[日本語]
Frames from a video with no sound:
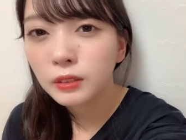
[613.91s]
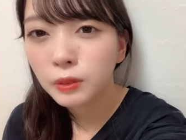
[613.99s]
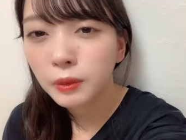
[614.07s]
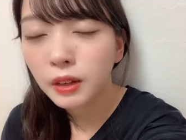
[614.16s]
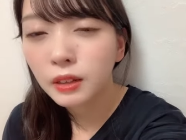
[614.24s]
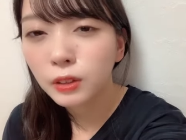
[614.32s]

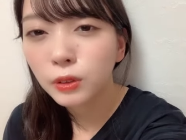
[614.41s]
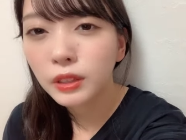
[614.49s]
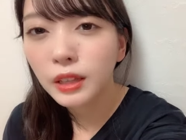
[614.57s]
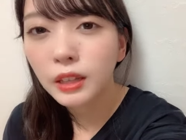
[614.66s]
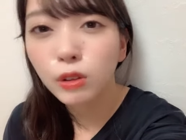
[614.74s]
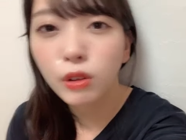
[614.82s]
なんか予
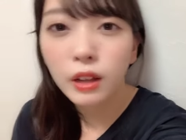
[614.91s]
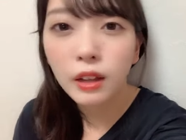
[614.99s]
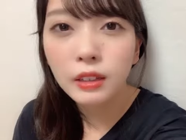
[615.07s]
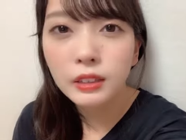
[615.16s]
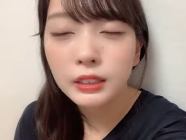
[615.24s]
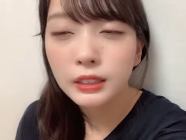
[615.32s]
定と
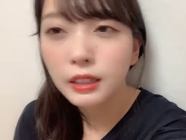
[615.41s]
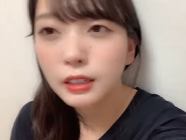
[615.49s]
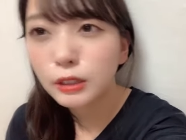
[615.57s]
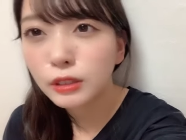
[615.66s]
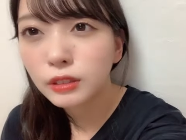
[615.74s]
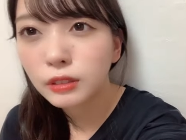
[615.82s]
か
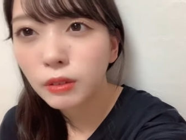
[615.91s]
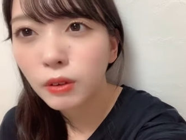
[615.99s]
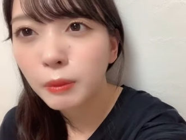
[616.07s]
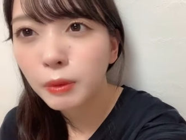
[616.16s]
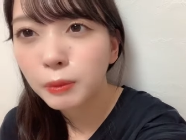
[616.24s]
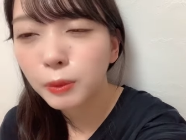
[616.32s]
スケジュールと
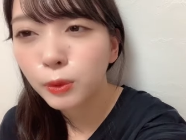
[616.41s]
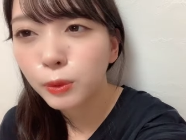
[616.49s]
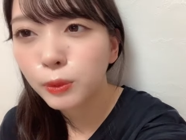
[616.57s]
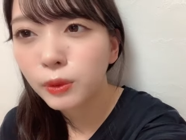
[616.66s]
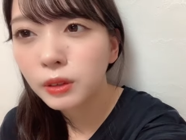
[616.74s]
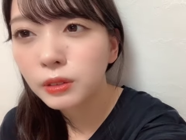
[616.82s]
かもろ
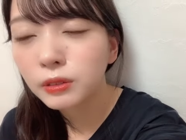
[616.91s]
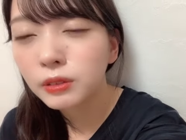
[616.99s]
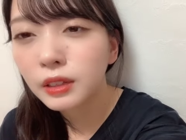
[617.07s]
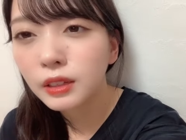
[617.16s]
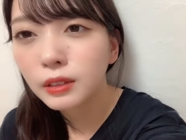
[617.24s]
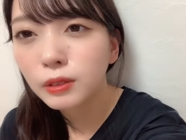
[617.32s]
もろあるよ
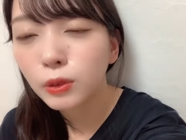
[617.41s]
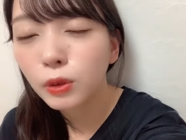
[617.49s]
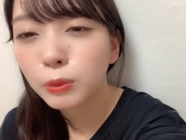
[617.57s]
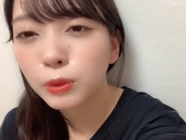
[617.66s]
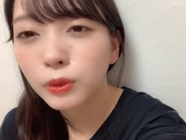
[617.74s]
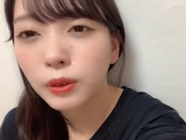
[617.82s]
なとか
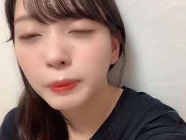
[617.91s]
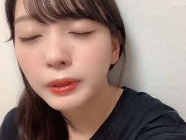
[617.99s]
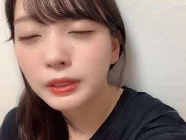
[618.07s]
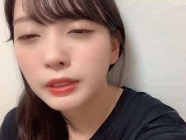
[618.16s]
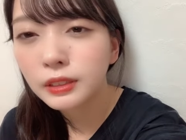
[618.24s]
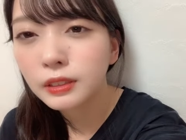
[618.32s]
思うか
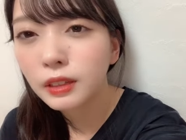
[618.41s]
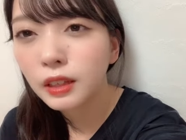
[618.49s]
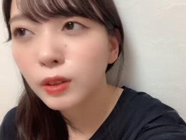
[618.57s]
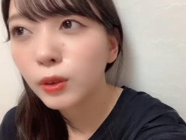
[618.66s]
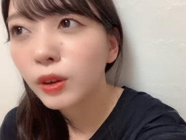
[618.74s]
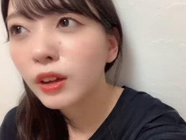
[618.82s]
別にいいんだ
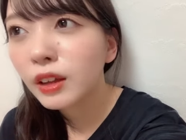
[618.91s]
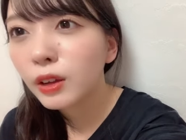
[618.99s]
けど